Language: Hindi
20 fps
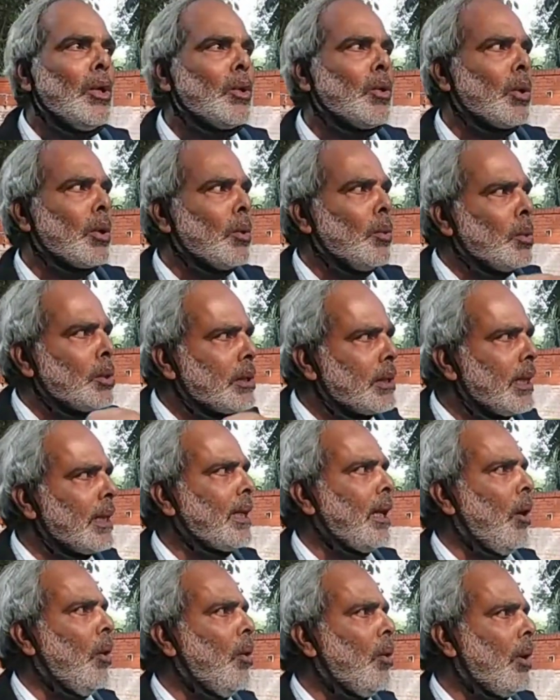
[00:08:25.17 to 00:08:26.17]
क्योंकि उससे
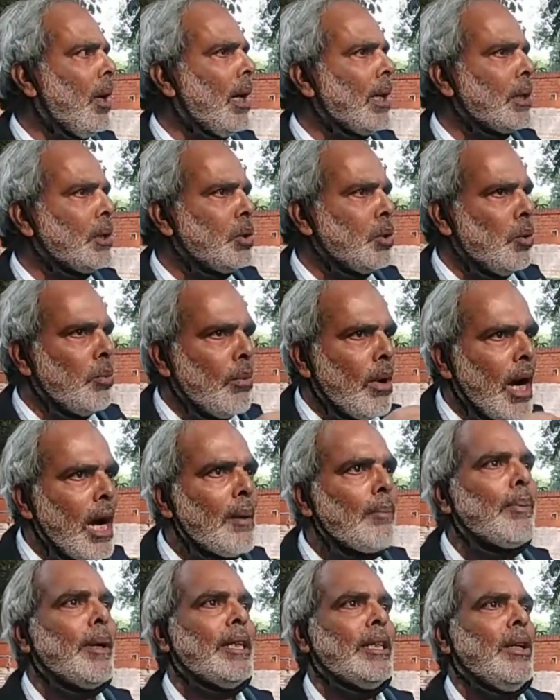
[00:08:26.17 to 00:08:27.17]
क्या होगा कि जो
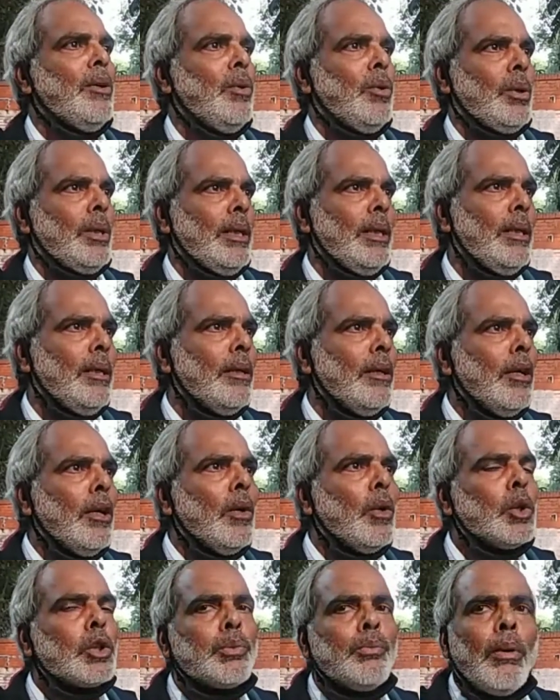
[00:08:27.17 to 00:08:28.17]
मांग पैदा होगी
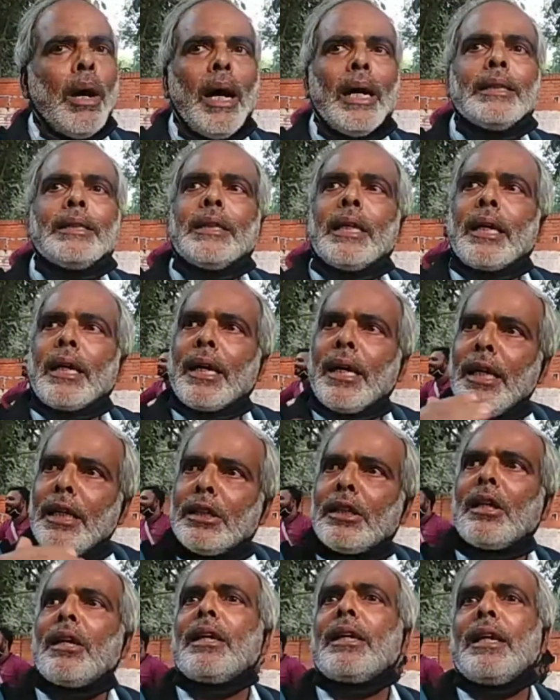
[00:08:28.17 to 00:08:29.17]
उस मांग से कई
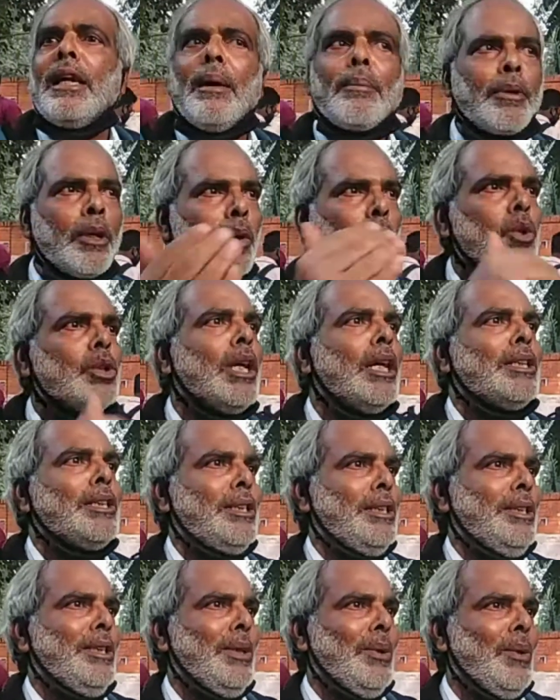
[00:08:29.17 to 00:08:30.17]
तरह के आपके रोजगार
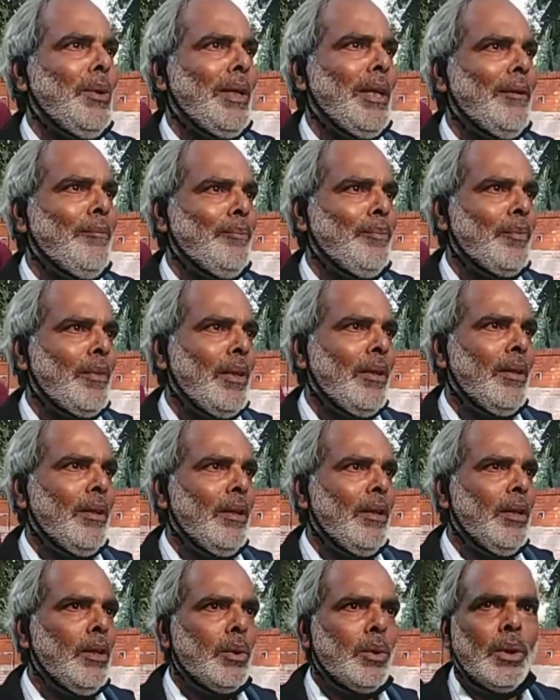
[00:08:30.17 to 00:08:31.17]
सृजन होंगे
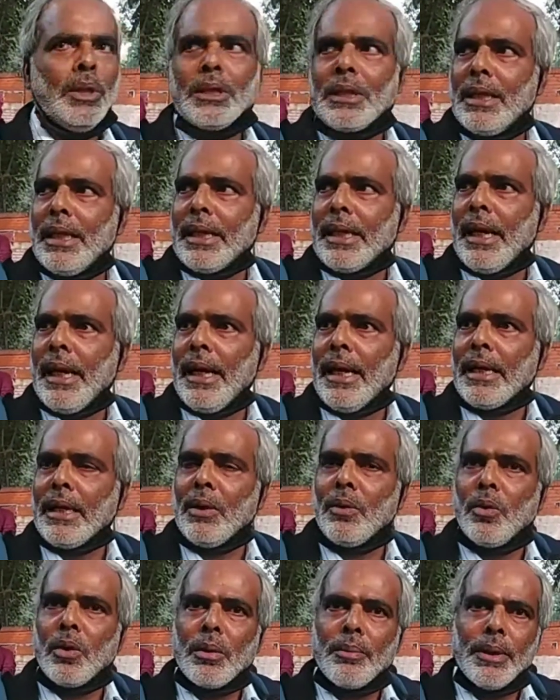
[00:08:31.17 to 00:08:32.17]
तो इसलिए क्या है
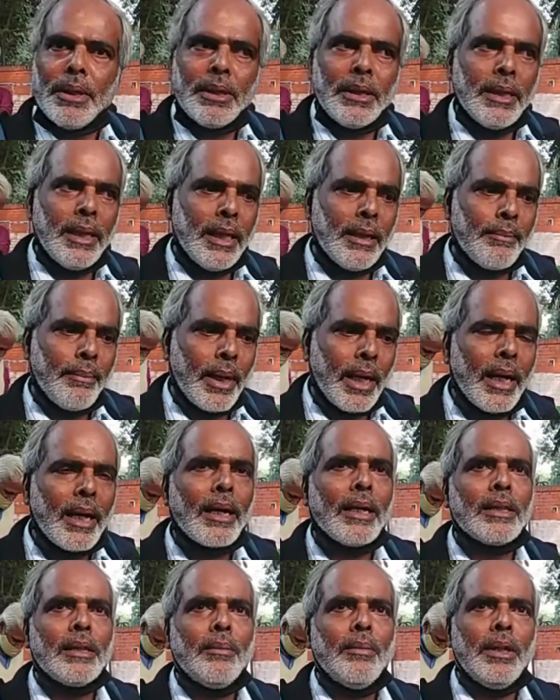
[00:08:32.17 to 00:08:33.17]
कि नोटबंदी ने एक बड़ा
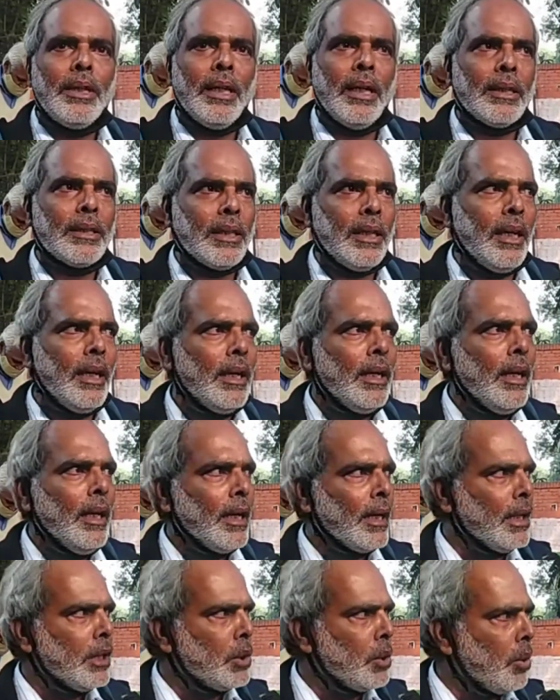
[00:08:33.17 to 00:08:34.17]
कदम लिया था
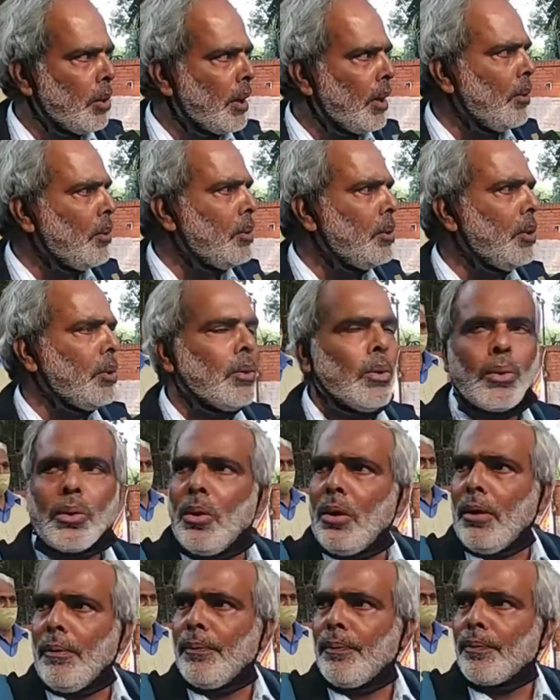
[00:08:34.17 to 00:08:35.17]
कि छोटे उद्योगों
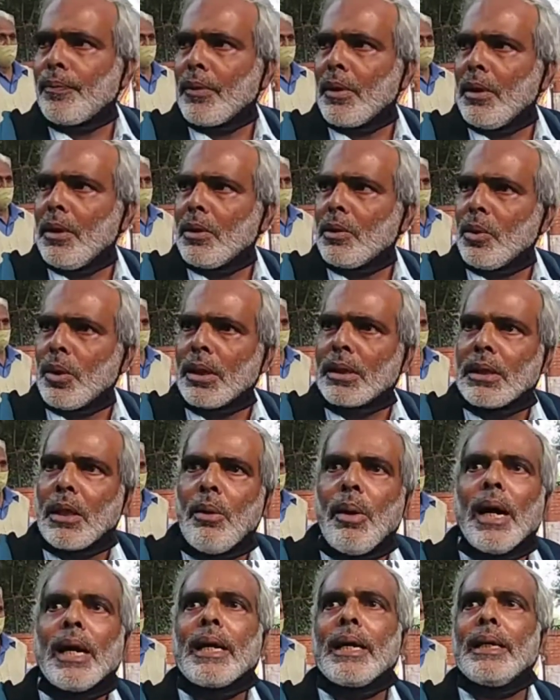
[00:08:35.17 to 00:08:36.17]
को थोड़ा
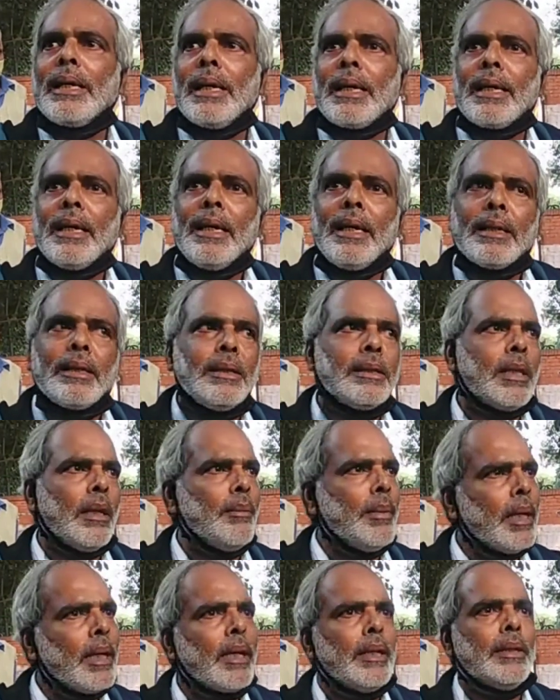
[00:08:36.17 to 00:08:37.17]
तबाह करने के एक दिशा में एक